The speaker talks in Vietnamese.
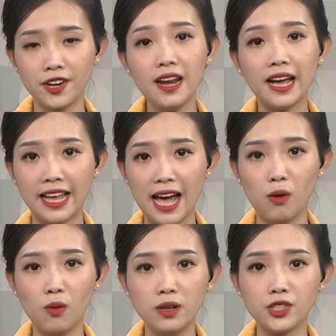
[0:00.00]
đó là
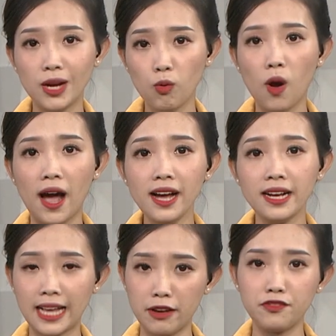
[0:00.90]
gạo, rau
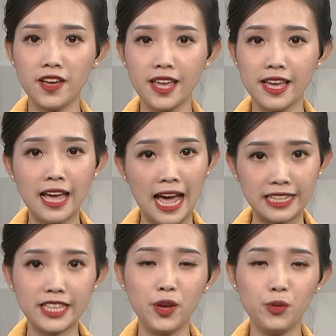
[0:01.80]
quả, cà phê,
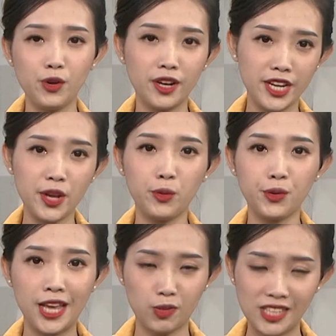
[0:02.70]
hạt tiêu,
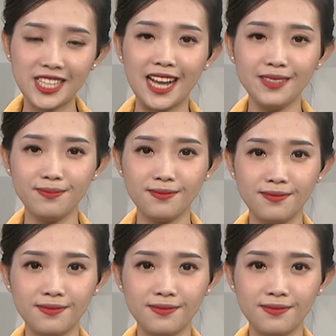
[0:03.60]
điều và thủy sản.